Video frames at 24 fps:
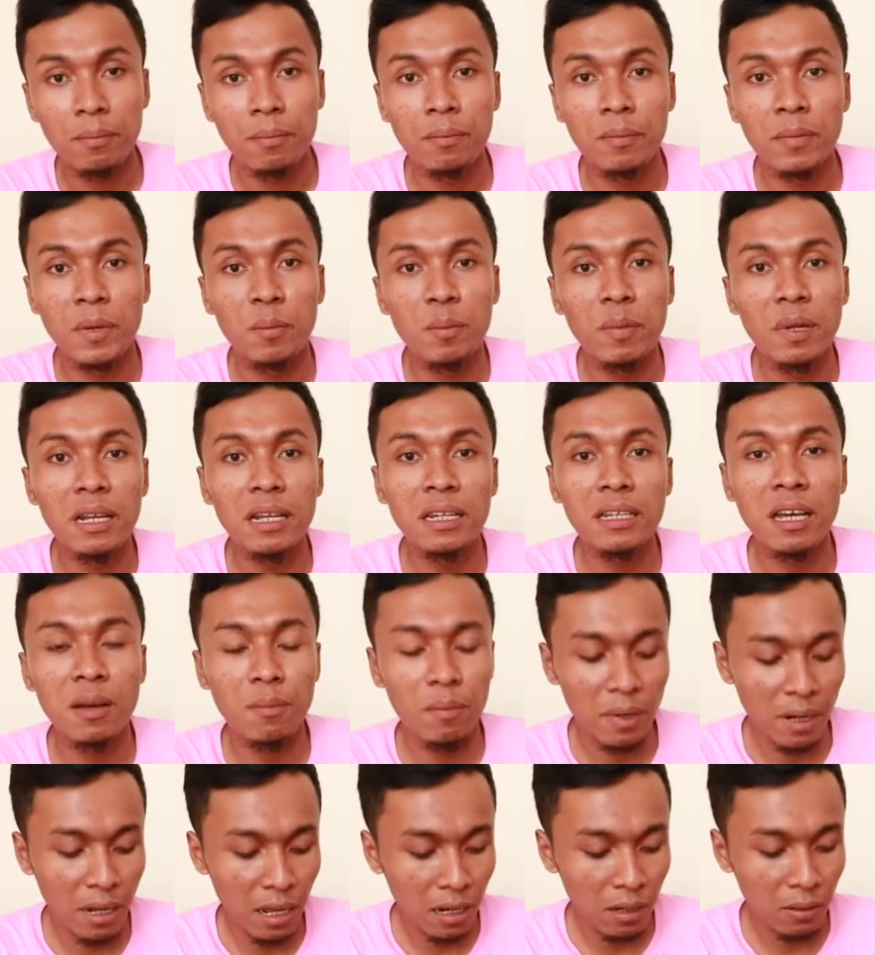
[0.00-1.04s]
membelinya
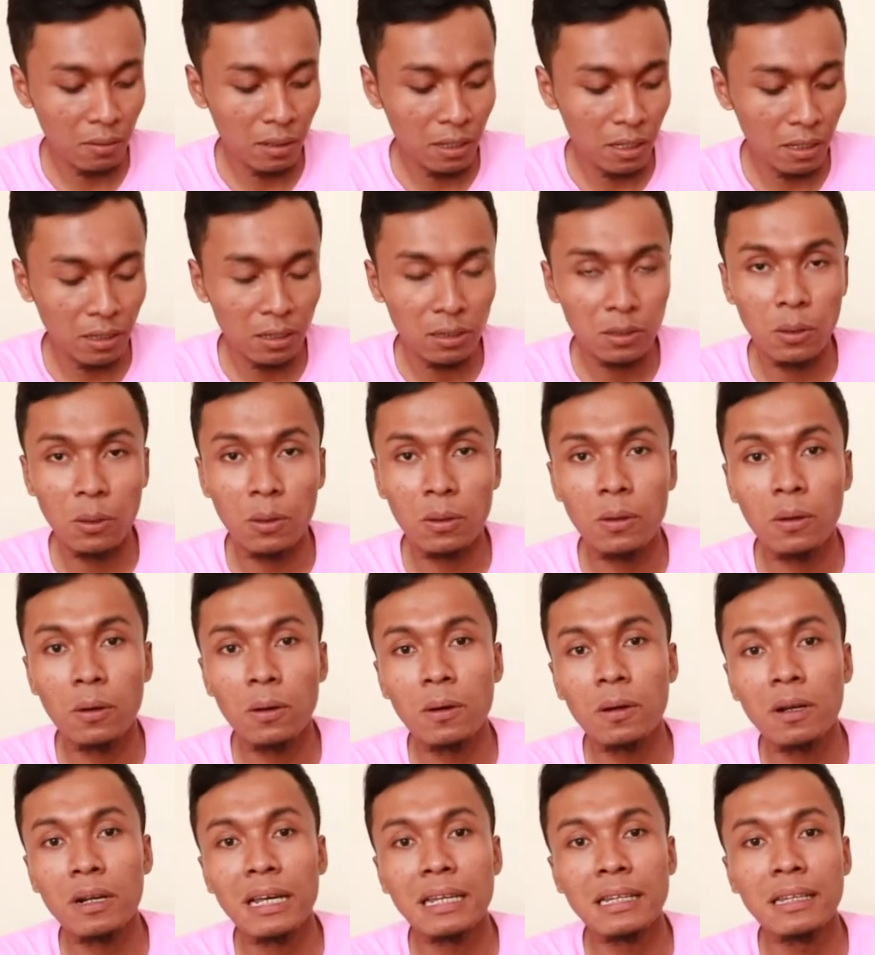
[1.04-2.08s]
melalui toko
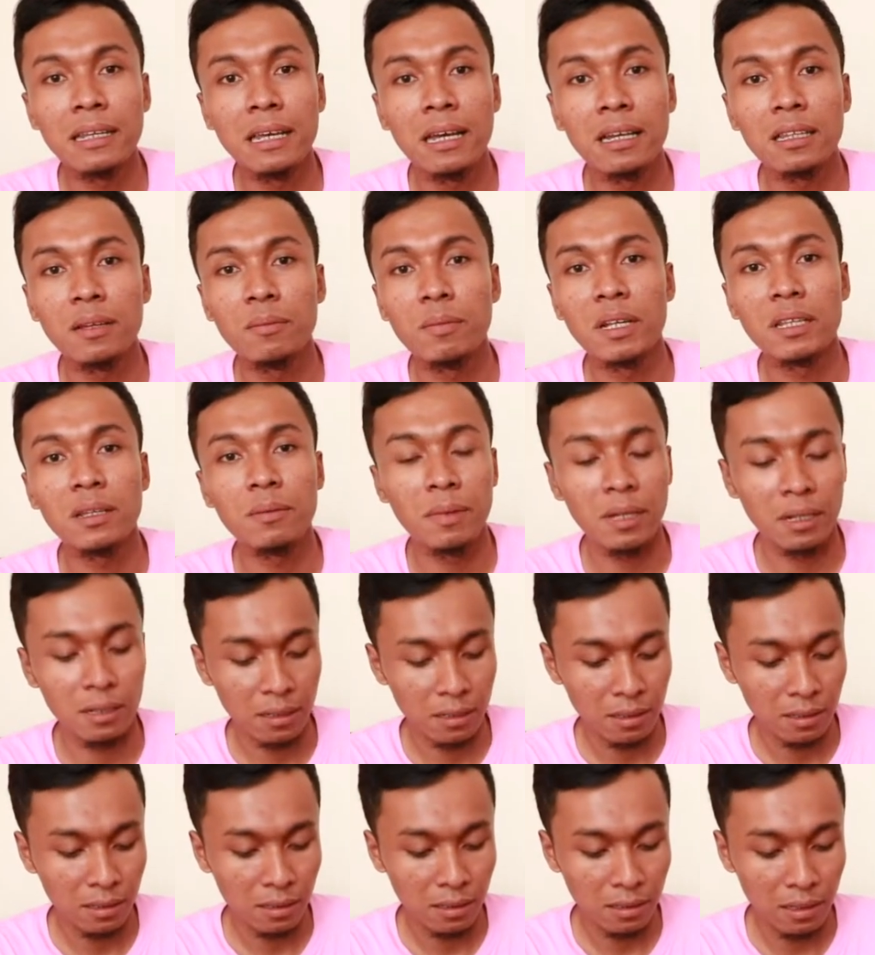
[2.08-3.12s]
online ya teman-teman
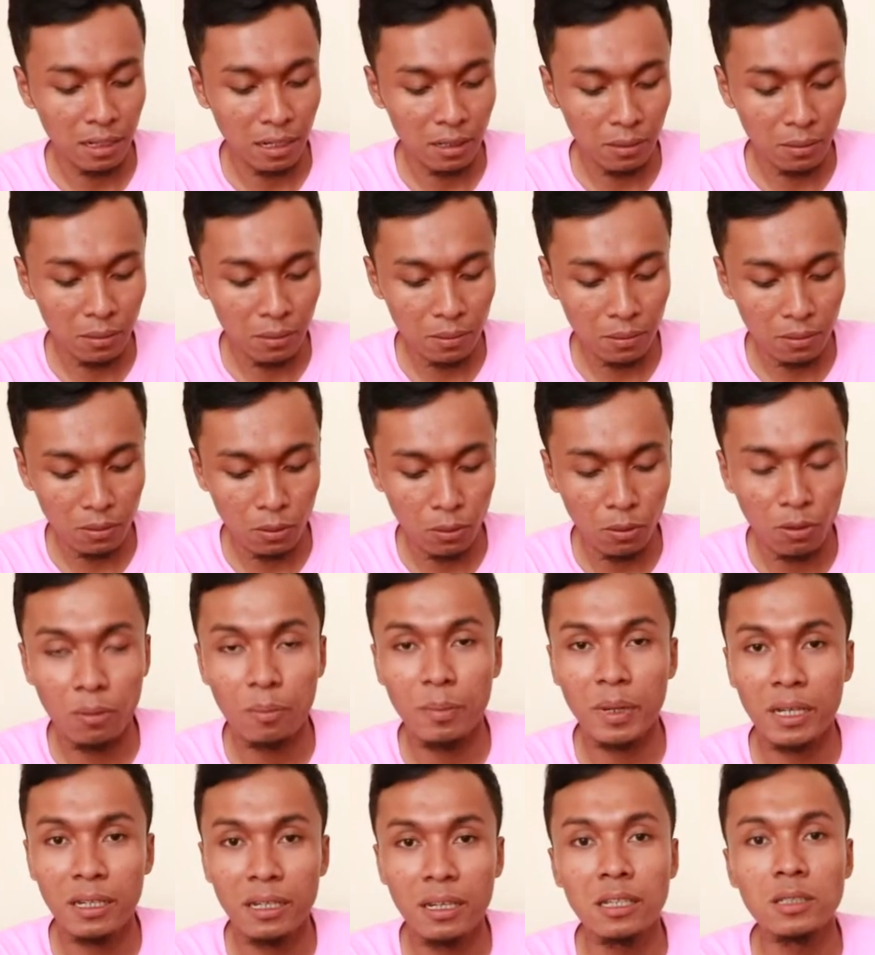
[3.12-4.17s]
yaitu
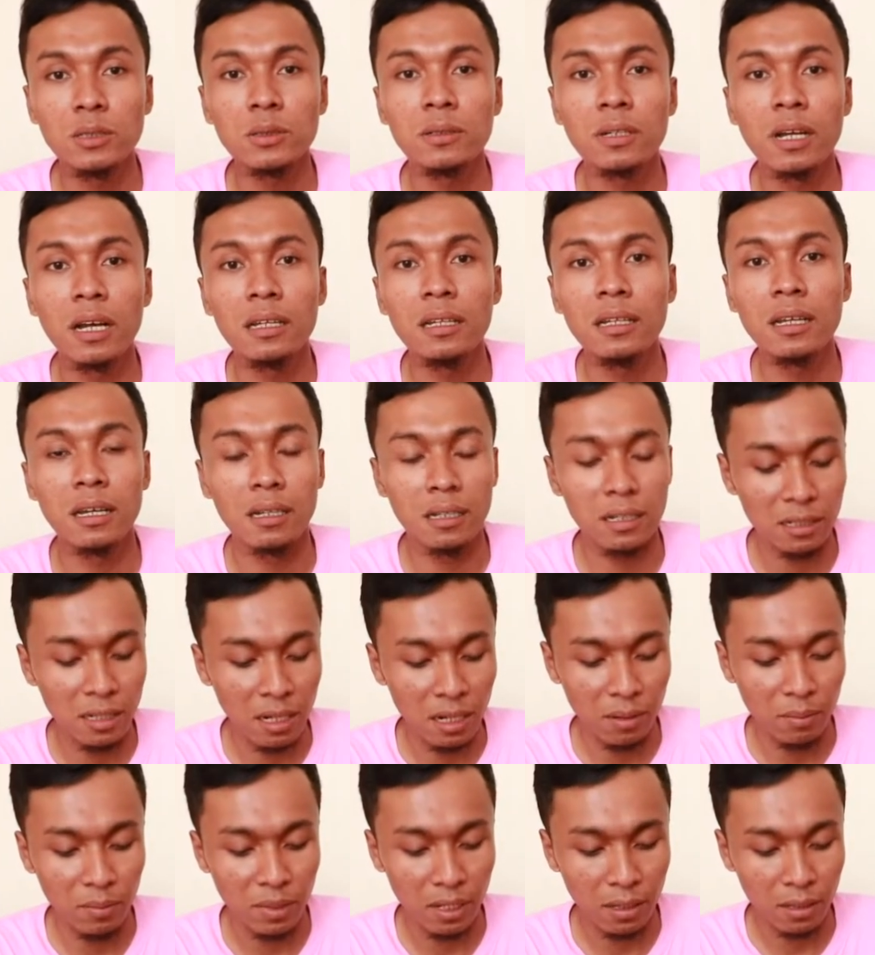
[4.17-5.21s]
Tokopedia juga ada di
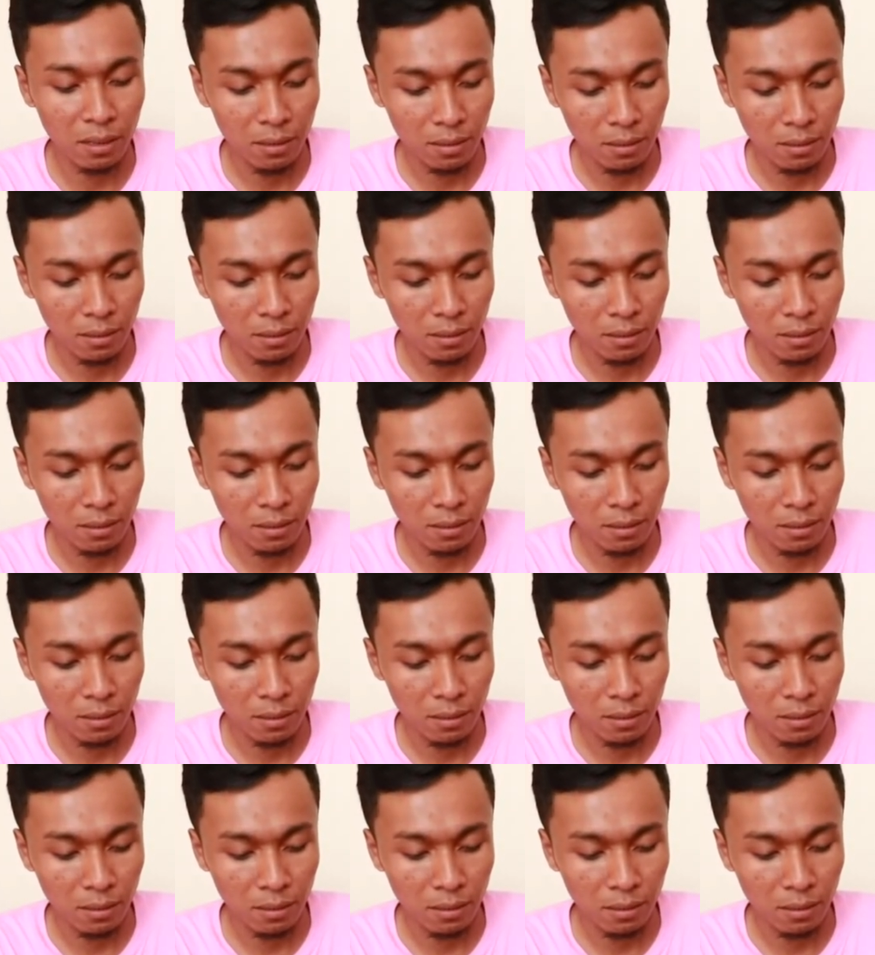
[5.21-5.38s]
dalamnya